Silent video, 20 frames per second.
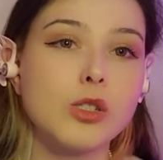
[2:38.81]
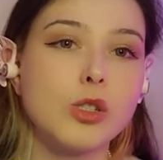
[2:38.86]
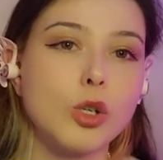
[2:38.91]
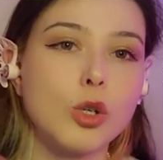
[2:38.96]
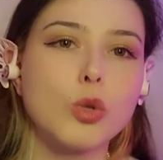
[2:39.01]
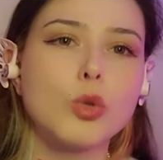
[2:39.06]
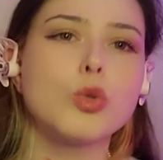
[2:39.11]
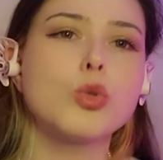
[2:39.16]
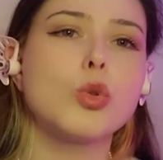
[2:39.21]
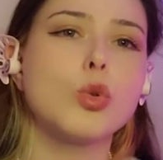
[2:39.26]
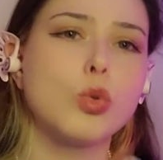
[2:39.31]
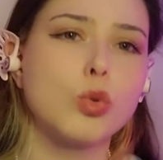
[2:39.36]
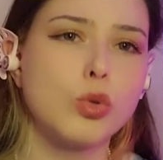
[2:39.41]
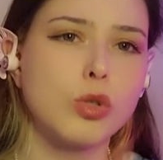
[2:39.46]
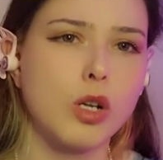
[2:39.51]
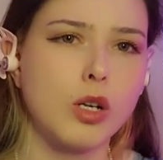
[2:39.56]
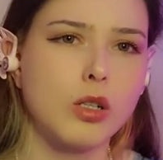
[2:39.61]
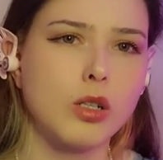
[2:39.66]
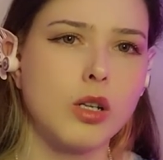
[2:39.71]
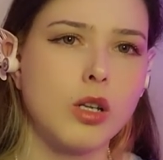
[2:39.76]
Sayır çok
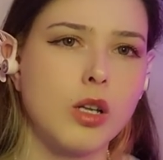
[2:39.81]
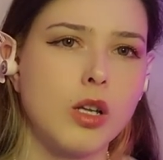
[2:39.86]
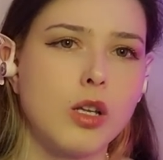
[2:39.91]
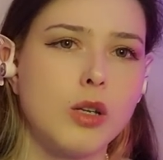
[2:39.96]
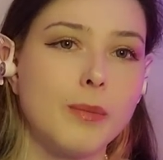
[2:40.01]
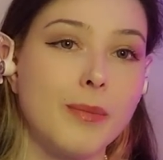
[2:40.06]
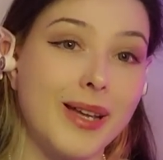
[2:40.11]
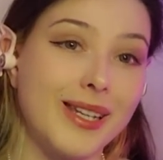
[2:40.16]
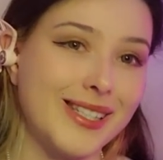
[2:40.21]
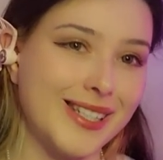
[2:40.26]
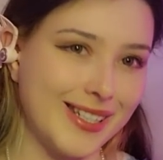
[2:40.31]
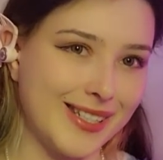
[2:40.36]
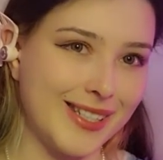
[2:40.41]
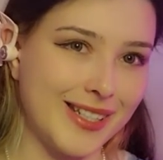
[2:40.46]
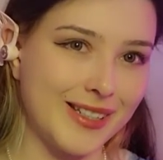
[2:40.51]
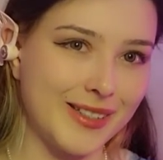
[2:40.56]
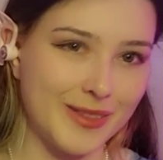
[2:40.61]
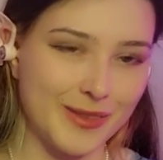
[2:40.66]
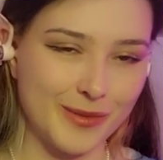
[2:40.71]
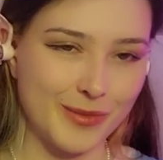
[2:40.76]
güzel. Ben
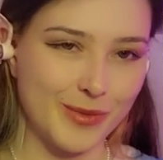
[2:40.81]
seslendim.